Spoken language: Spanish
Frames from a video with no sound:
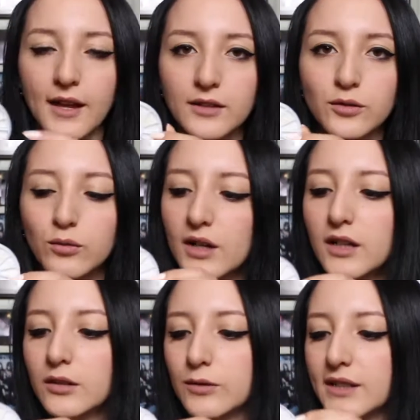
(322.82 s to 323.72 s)
Es
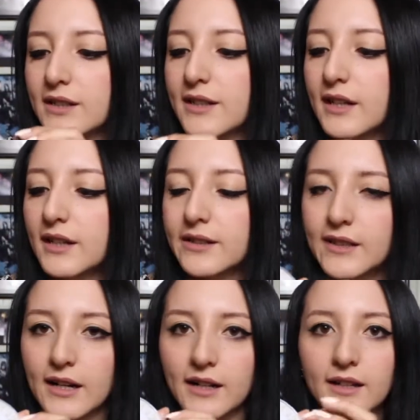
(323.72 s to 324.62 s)
una ruedita que
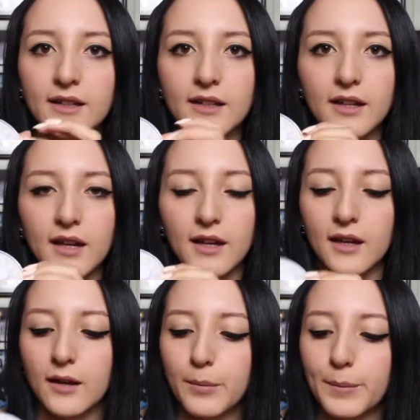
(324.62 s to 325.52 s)
trae
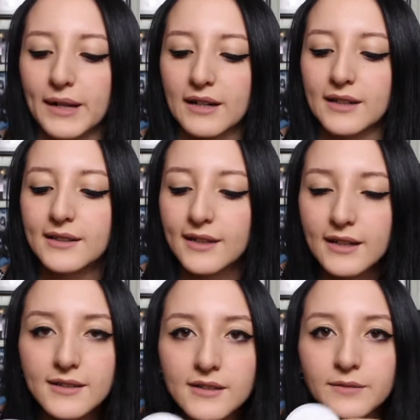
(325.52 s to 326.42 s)
eh,
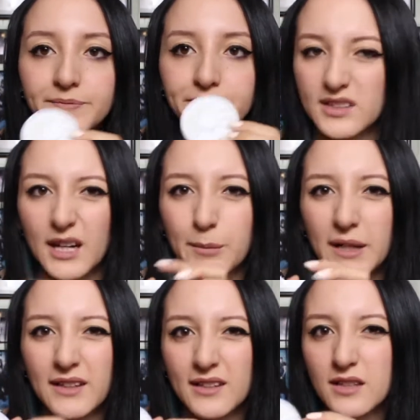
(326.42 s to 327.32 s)
perlitas, trae
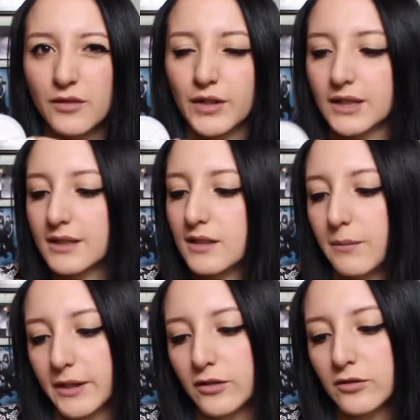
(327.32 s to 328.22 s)
perlitas de diferentes
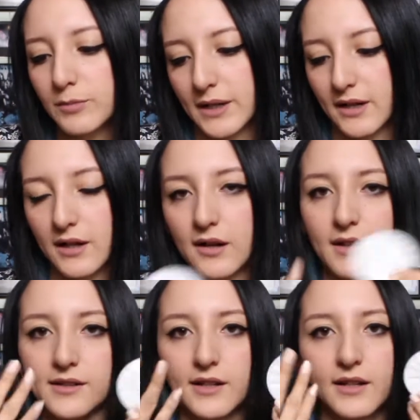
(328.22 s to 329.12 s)
tamaños para
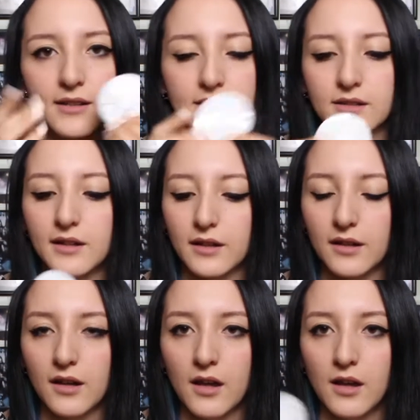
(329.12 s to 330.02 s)
hacer
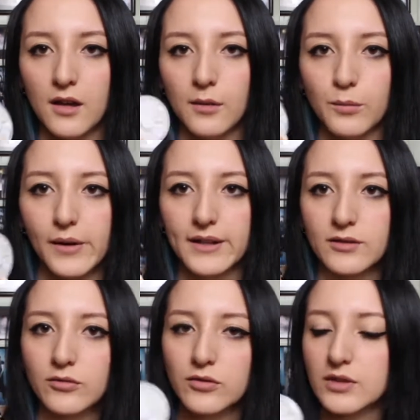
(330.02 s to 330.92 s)
este,
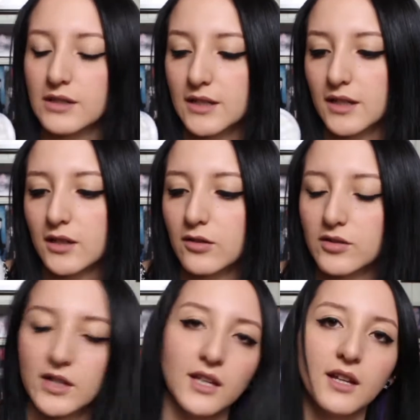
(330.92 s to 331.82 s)
pues unos
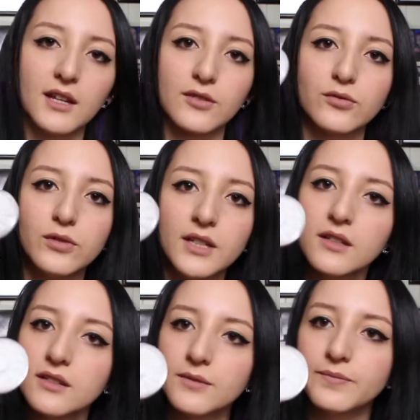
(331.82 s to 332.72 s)
diseñitos ahí en las
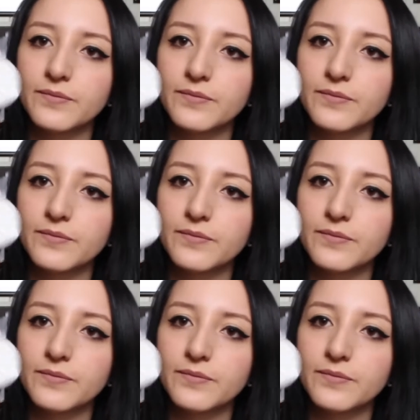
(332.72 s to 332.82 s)
uñas.